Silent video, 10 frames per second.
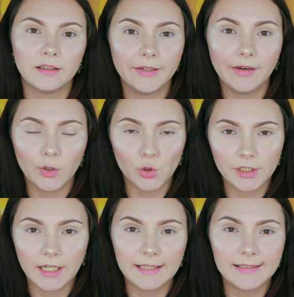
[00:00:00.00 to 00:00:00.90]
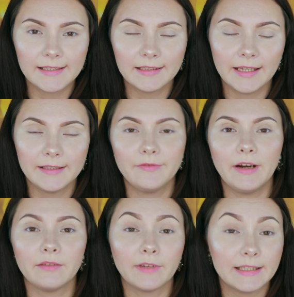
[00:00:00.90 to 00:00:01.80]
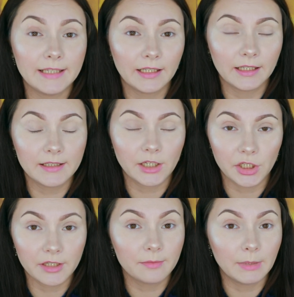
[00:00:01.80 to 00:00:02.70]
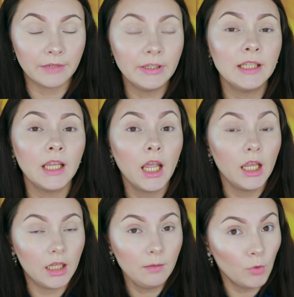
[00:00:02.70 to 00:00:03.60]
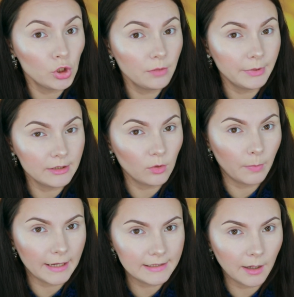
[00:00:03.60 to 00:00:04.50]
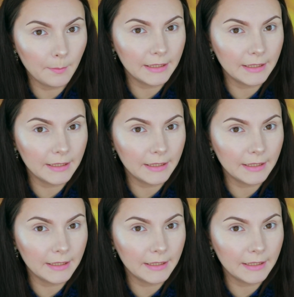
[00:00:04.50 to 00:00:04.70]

а, Revolution Conceal and Define в оттенке C6,5 и можно приступать к